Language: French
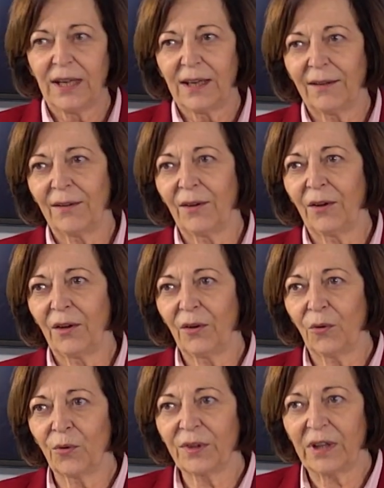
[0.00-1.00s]
Euh,
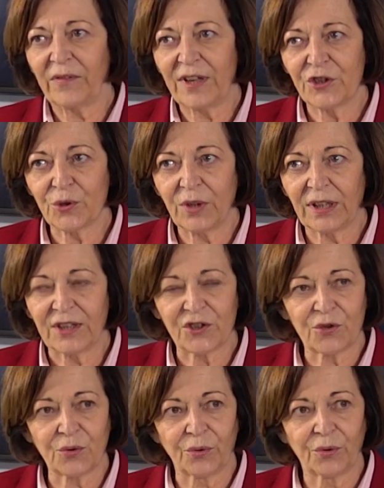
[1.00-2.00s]
on travaille sur les
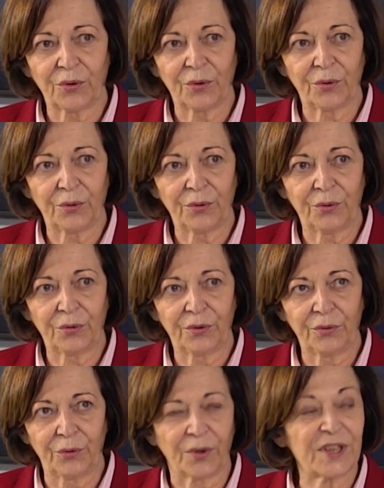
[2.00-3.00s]
questions euh,
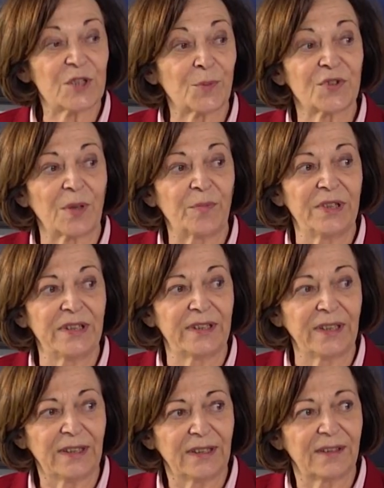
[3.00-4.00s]
de
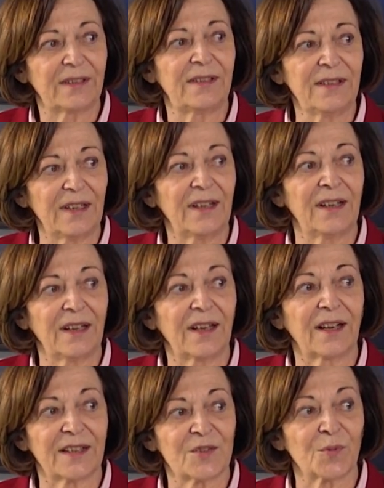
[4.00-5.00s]
responsabilité, qui est
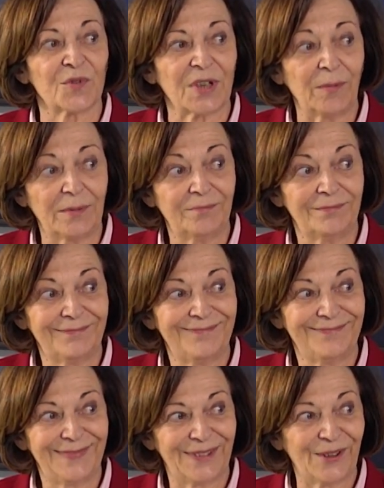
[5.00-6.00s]
responsable
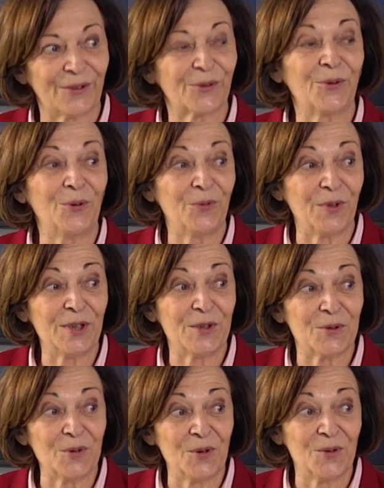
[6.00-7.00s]
entre le
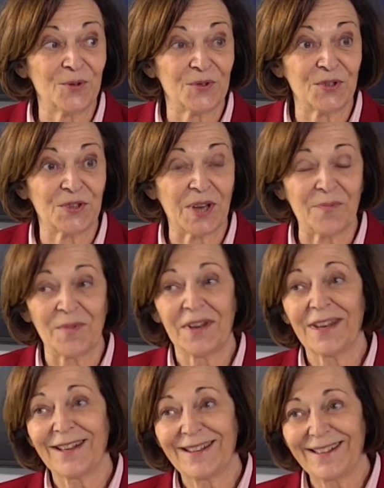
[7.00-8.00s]
véhicule, le système
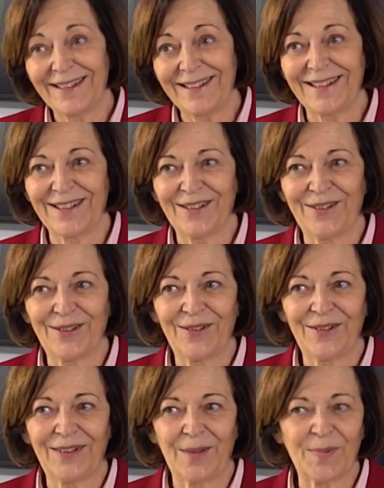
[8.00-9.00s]
et
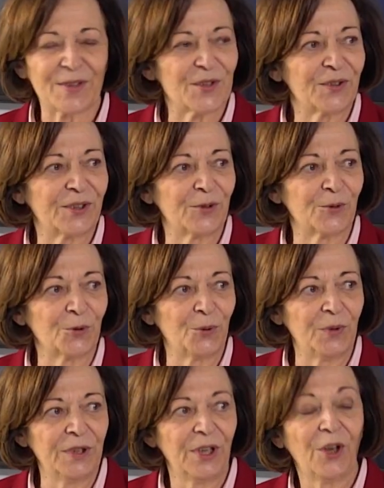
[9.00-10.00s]
euh, la personne qui
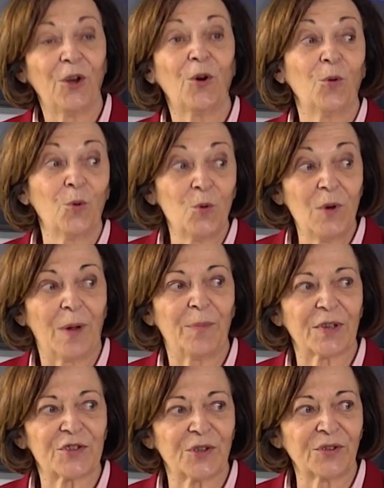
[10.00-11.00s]
conduit ou la
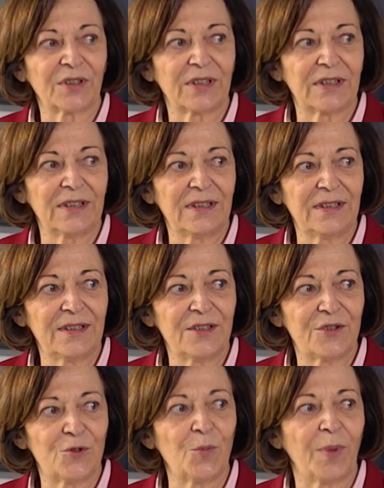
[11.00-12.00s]
personne qui
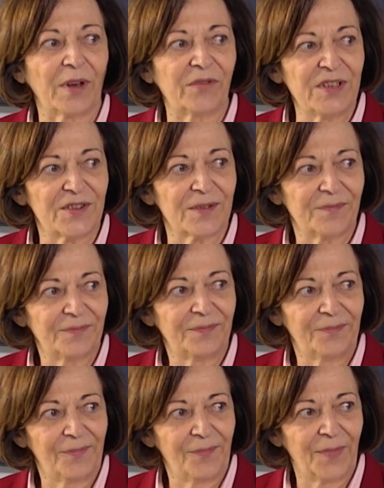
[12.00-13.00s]
supervise.
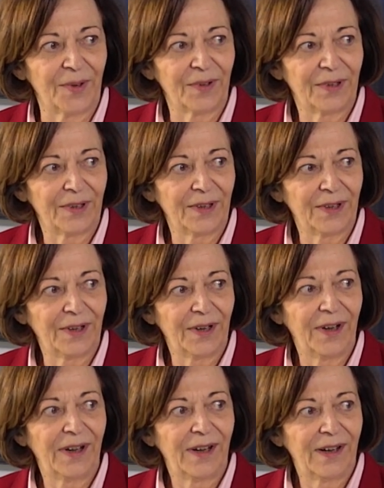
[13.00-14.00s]
Cela, il y a le véhicule, il y
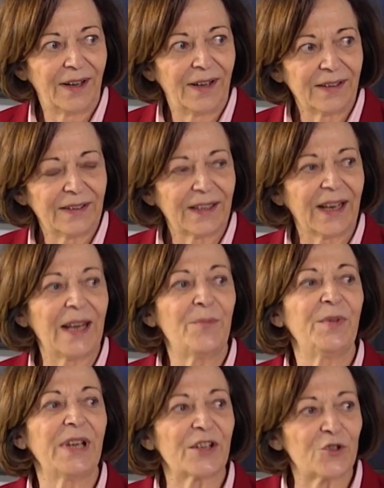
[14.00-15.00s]
a le conducteur et, il
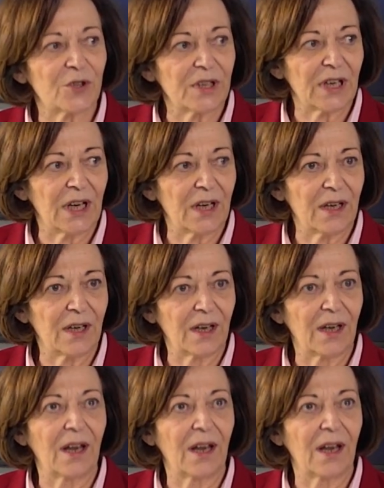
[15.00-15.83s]
y a la marchandise aussi.